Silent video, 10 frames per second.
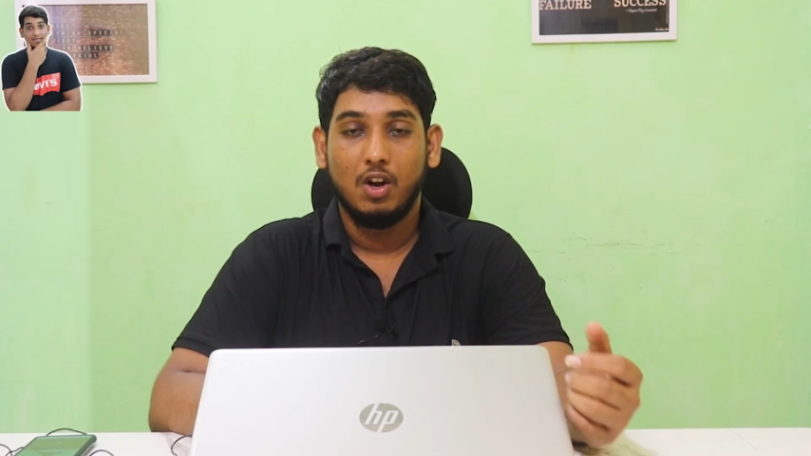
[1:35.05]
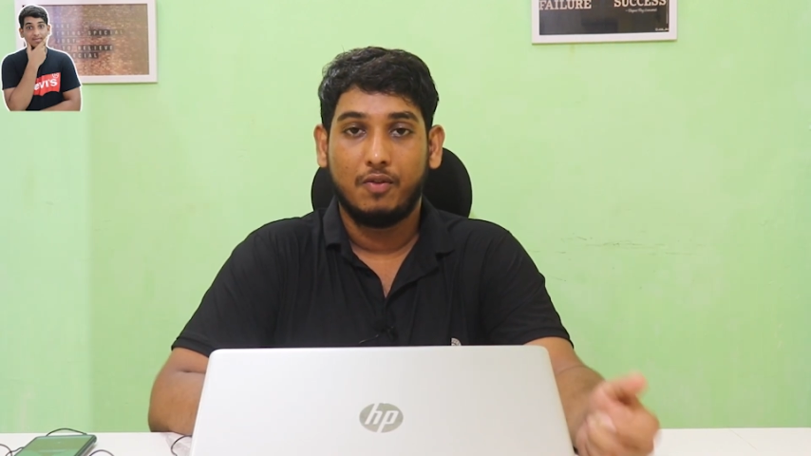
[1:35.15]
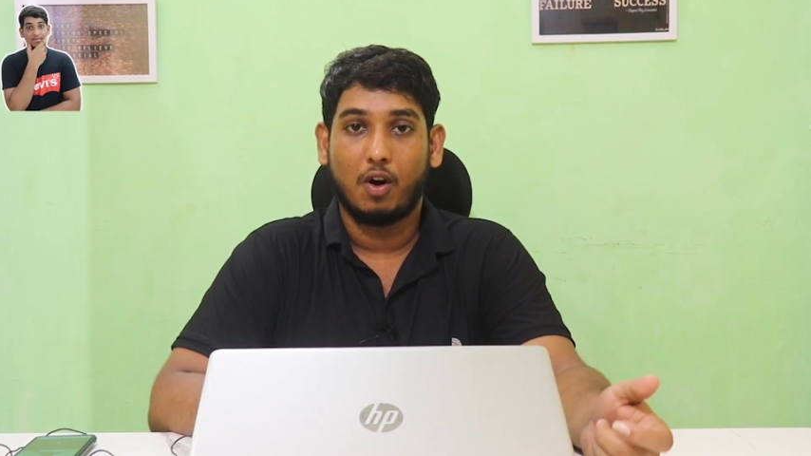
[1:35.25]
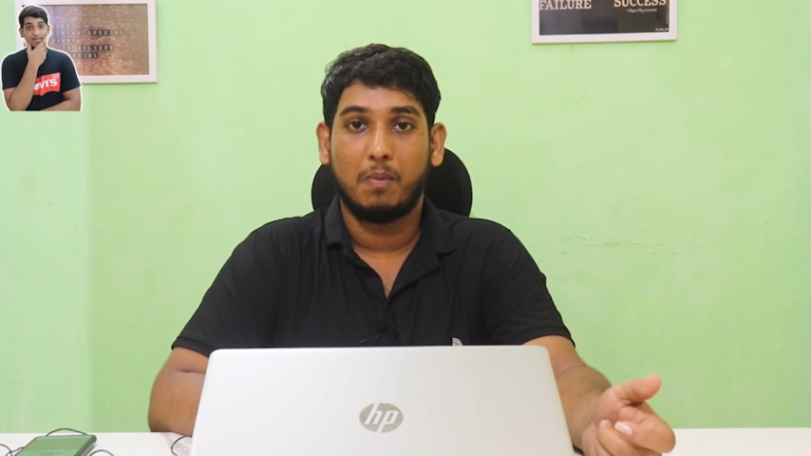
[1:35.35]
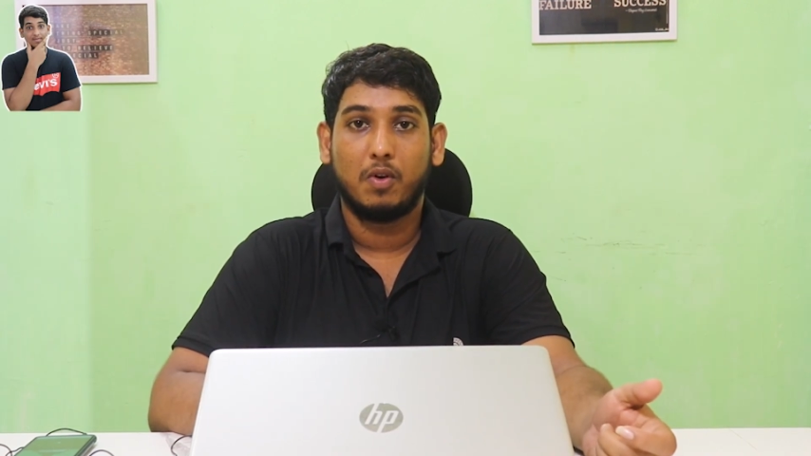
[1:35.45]

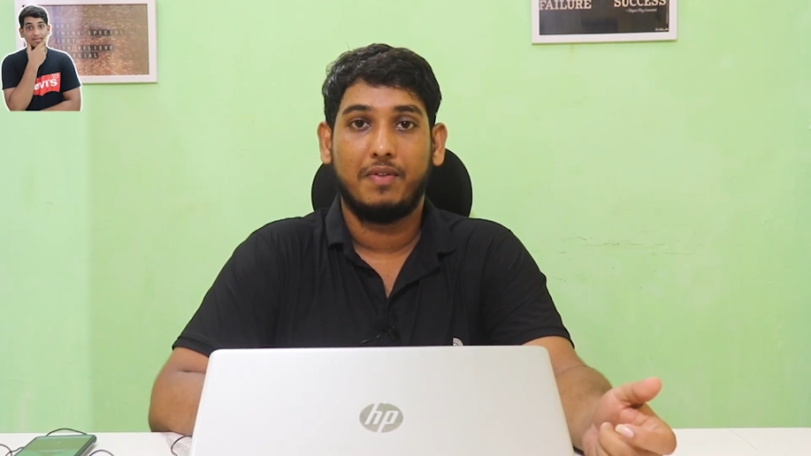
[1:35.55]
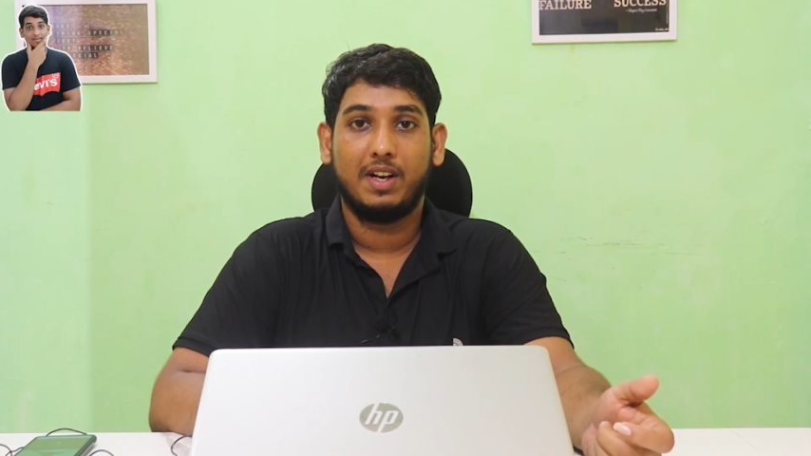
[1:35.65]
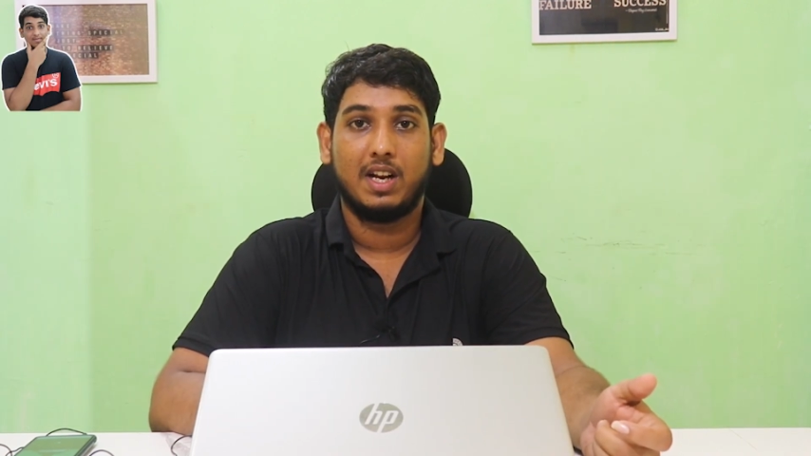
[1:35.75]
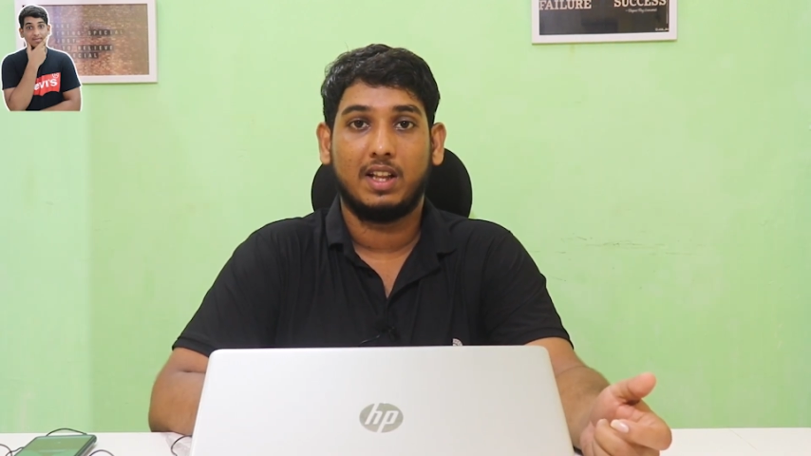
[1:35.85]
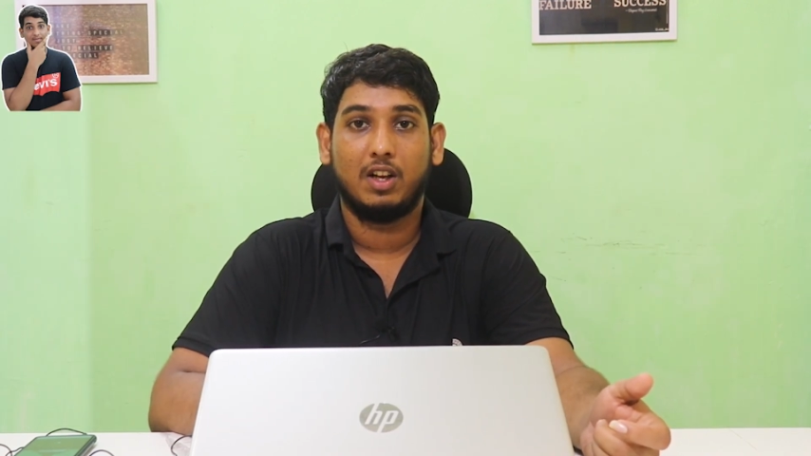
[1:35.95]
फॉर्म को फिल
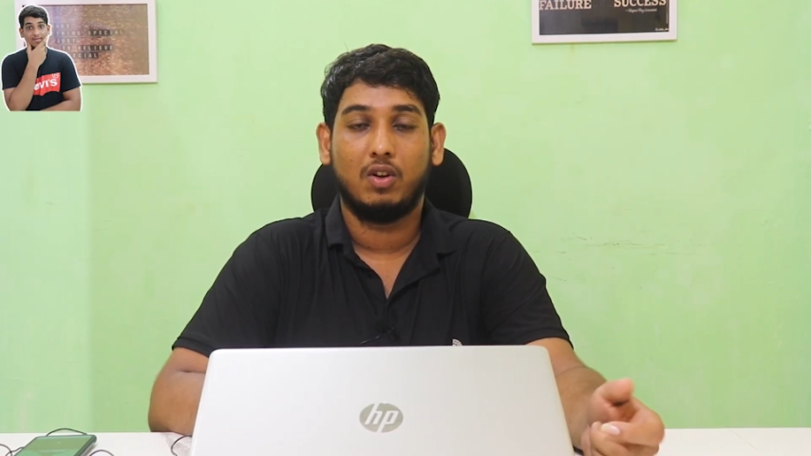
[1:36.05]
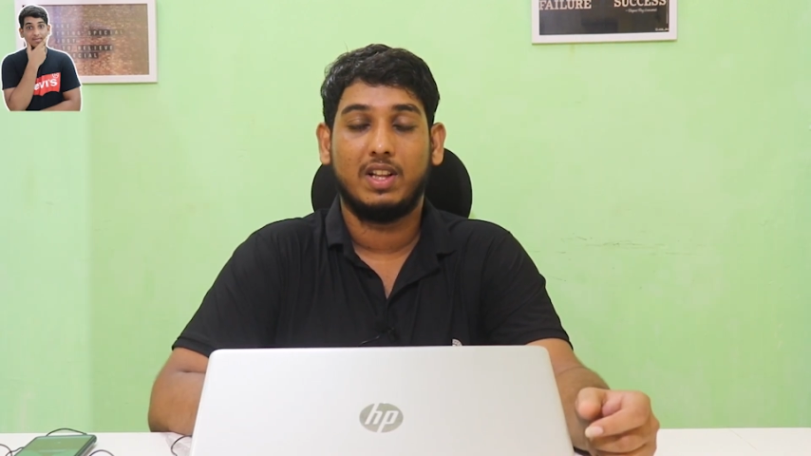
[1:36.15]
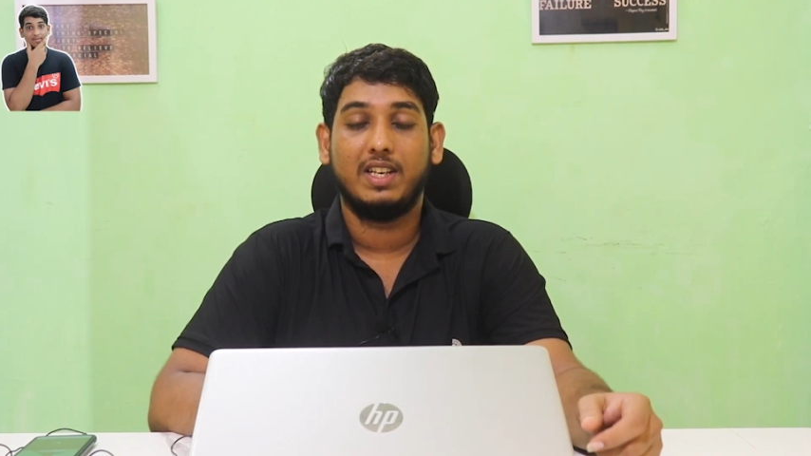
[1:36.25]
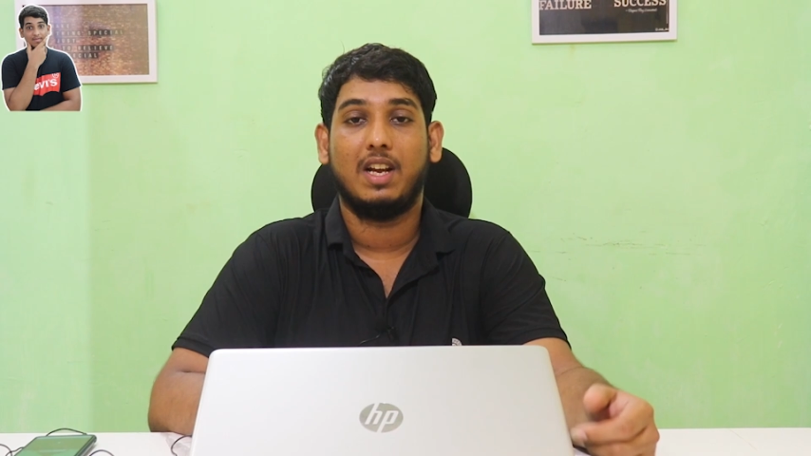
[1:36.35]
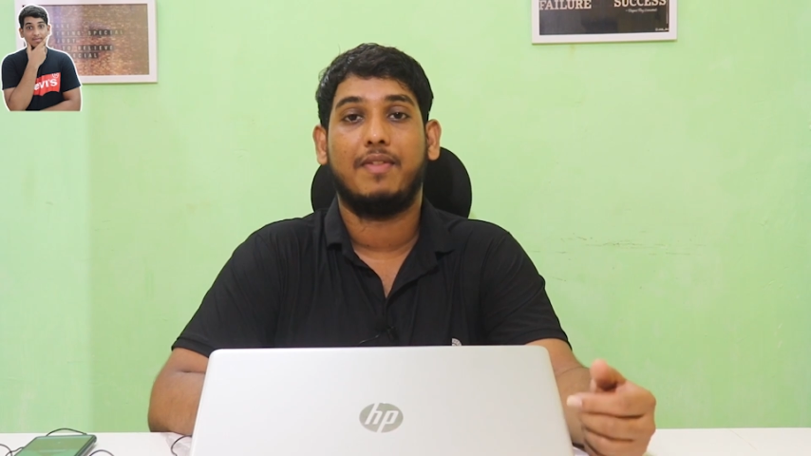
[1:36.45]
करना
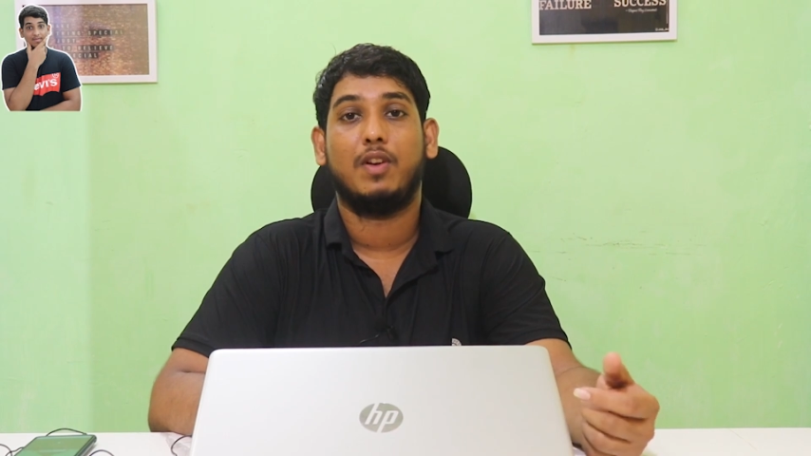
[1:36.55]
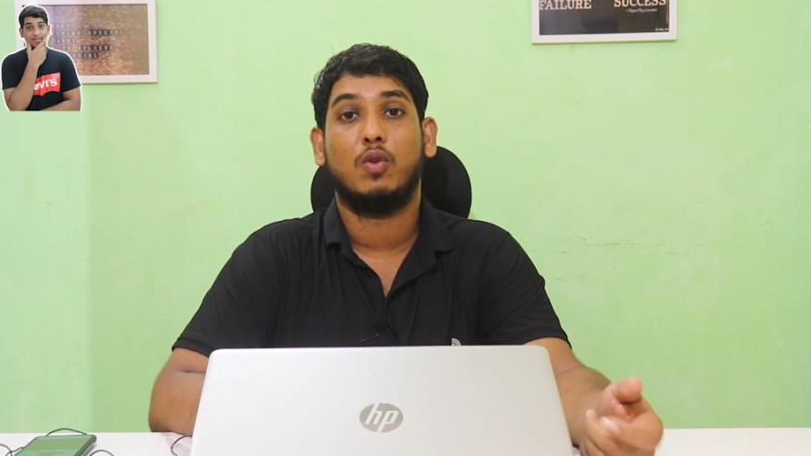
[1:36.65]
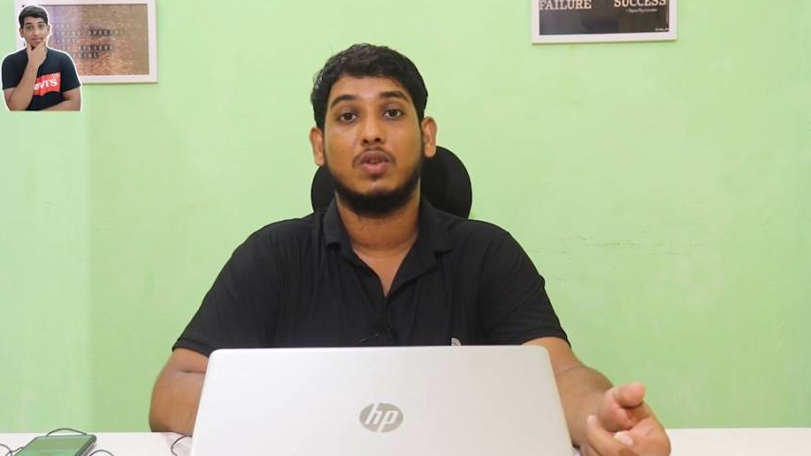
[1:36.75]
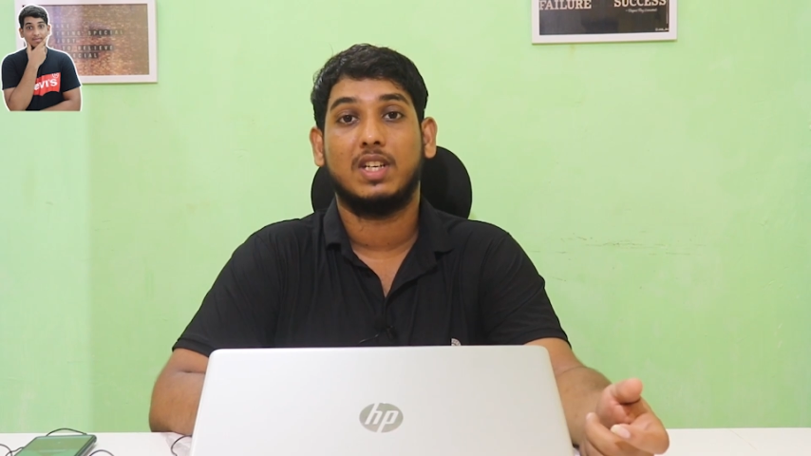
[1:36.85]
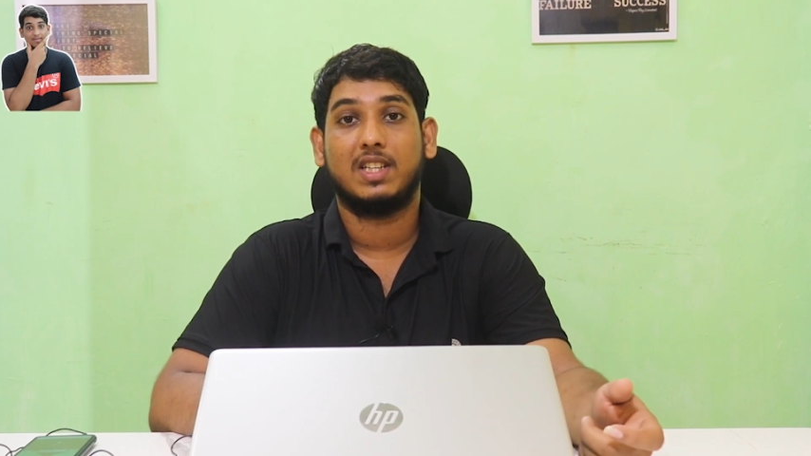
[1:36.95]
होता है या फिर
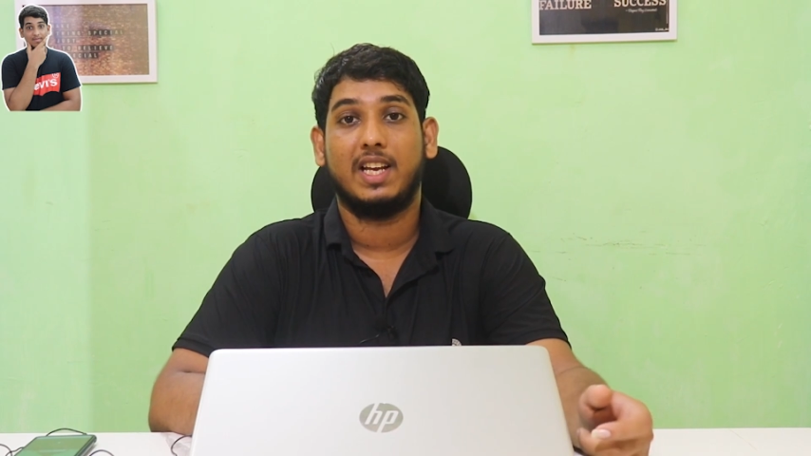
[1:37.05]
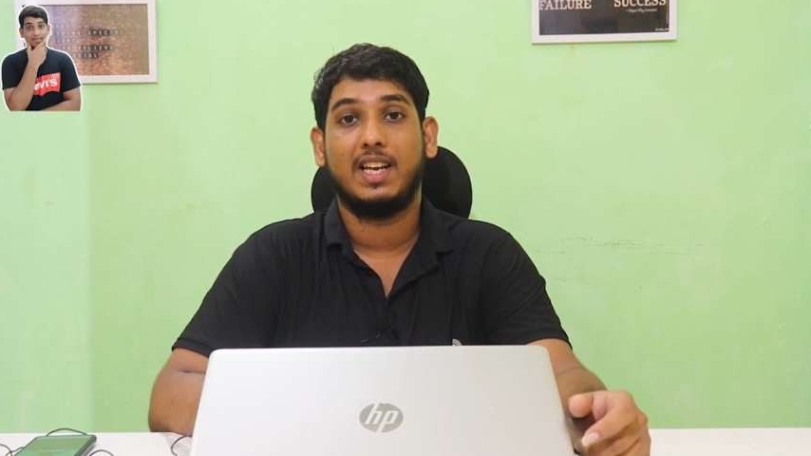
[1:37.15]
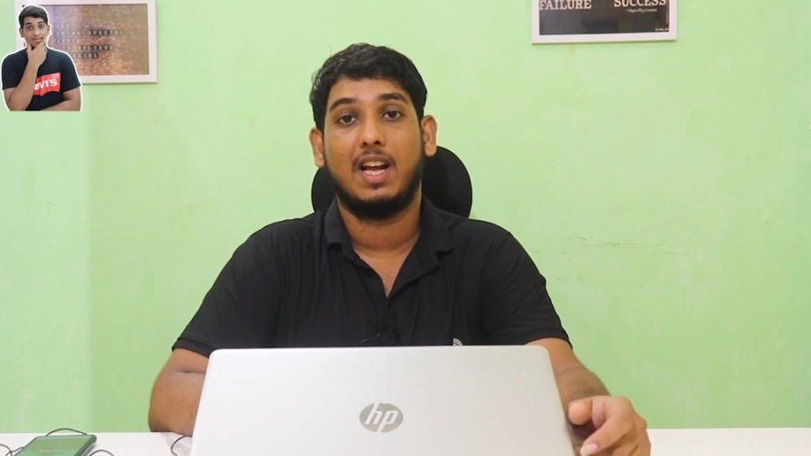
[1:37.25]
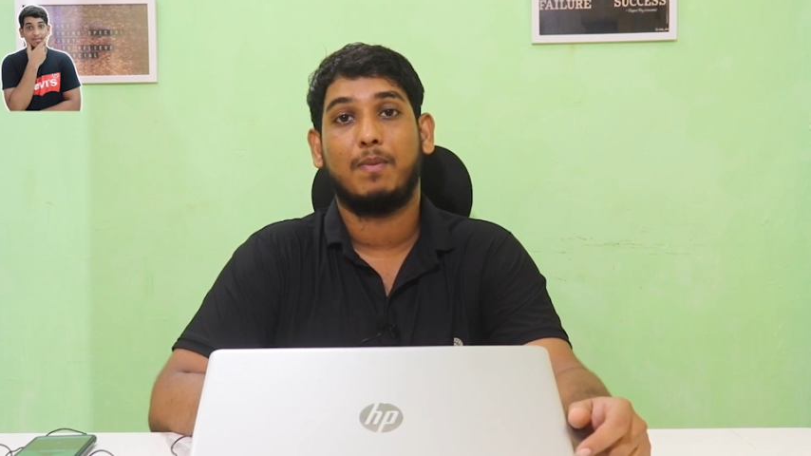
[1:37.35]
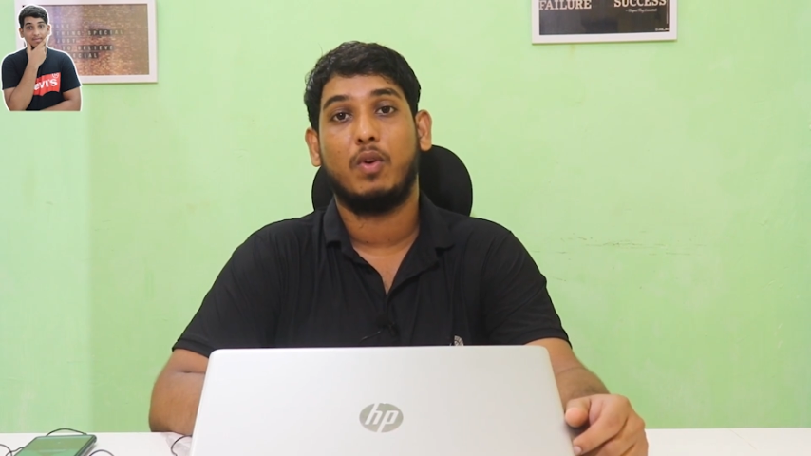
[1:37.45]
हो सकता है
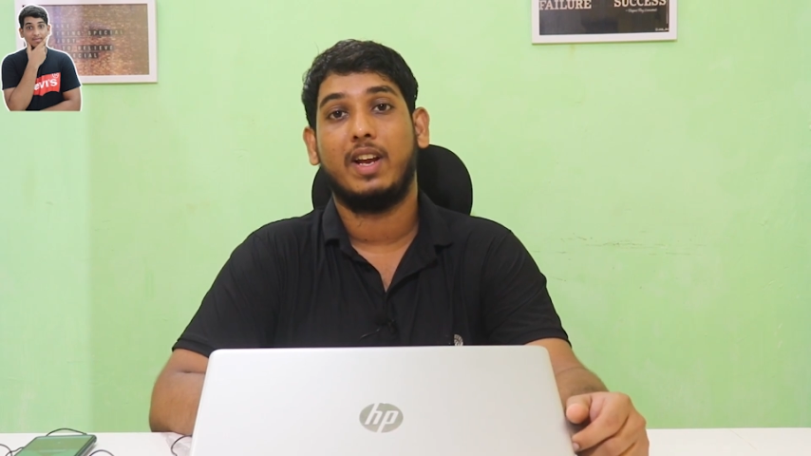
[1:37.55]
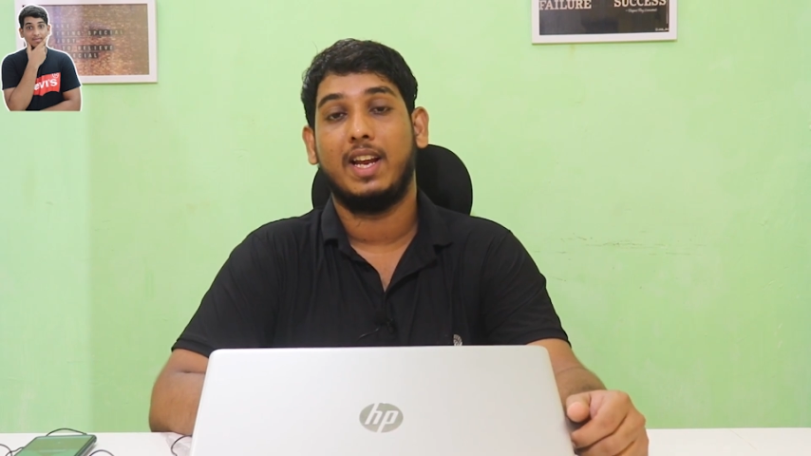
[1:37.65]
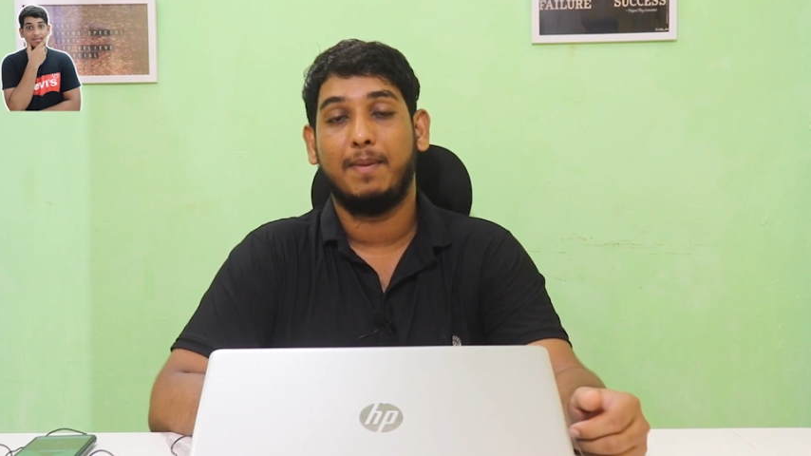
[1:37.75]
कि आपको एक